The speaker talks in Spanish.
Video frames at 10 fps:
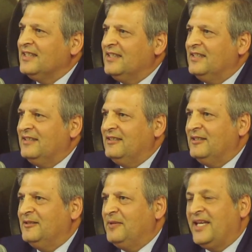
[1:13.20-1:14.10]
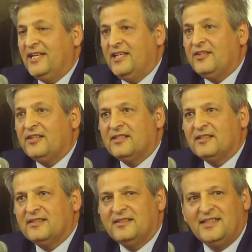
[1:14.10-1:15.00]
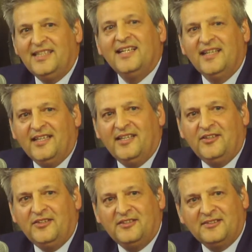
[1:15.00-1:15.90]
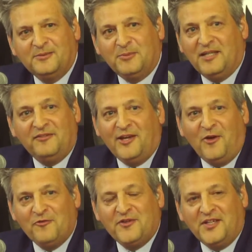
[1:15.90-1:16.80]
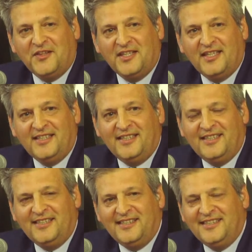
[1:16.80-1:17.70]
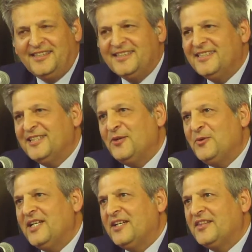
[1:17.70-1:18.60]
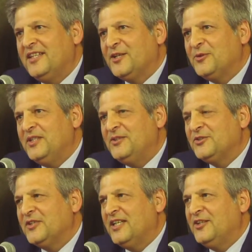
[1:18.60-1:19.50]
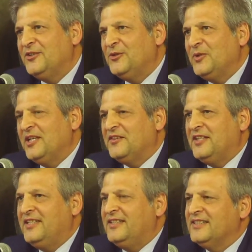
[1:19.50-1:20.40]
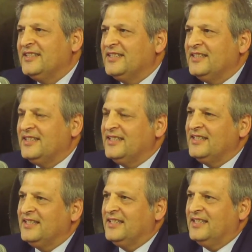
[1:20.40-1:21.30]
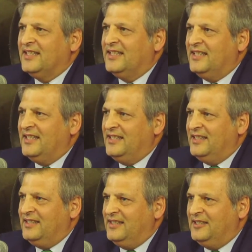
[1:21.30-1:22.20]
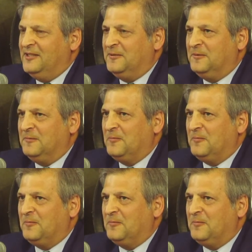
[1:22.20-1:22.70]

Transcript: Eh, Jerez y el Jerez, magnífica conferencia de, de Luis García Ruiz, nuestro querido Luis García. Y